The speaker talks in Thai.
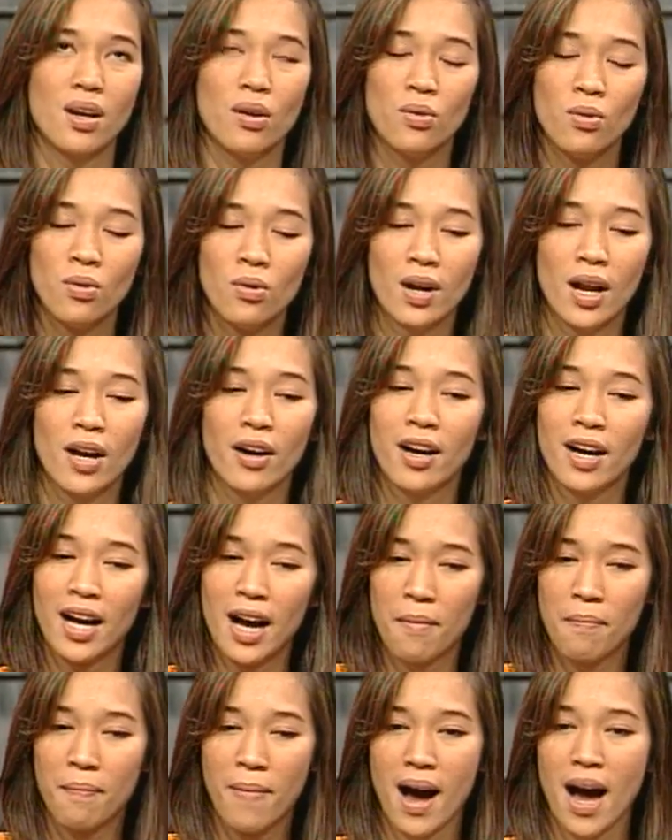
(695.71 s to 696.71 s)
ลูกเราเราก
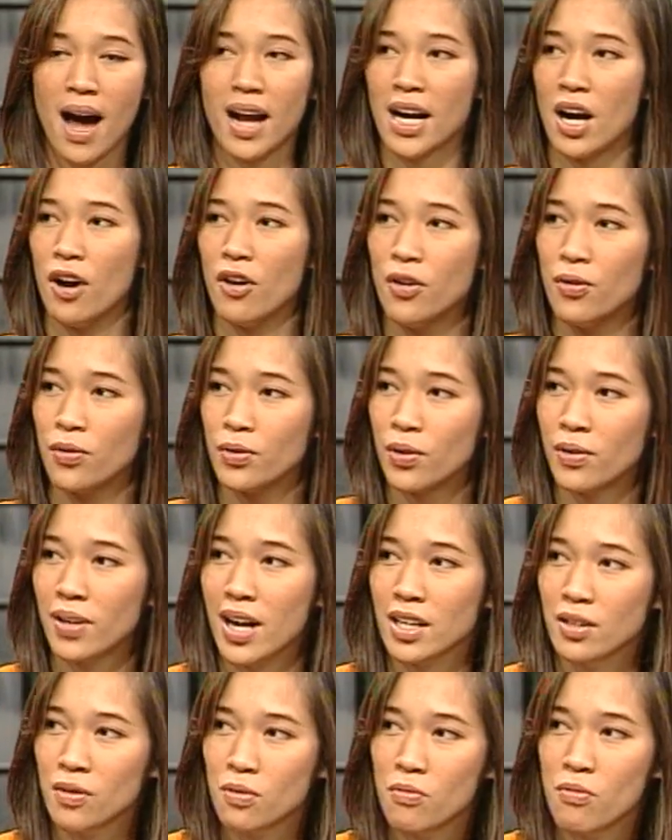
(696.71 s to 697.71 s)
ลับบ้านเขาอยู่ตรง
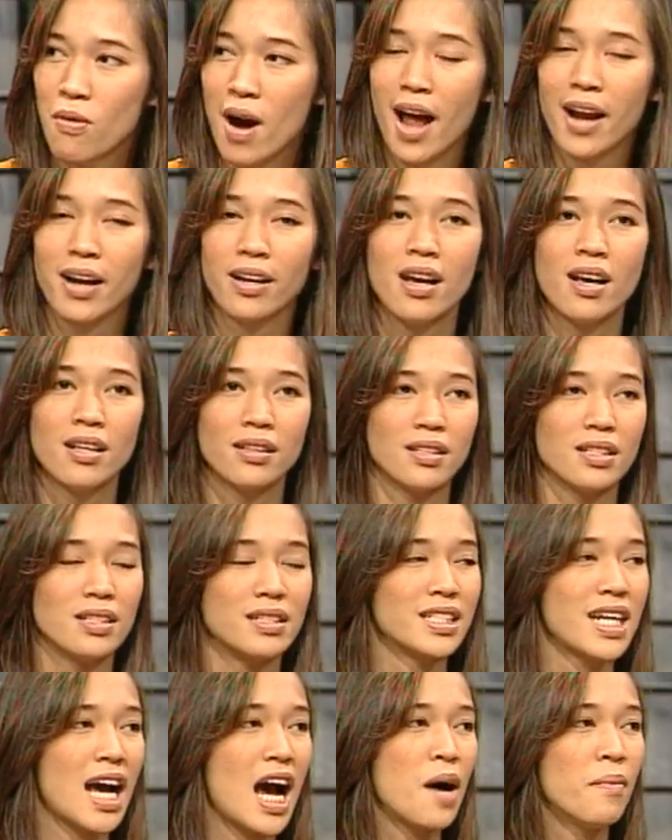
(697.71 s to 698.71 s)
นั้นทุกวันตื่น
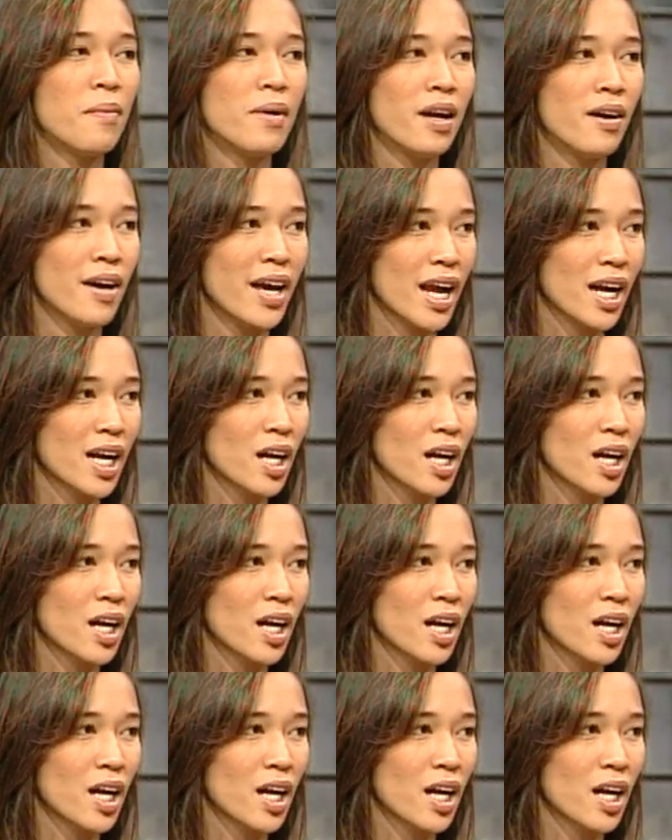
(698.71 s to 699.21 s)
เช้ามาเราเห็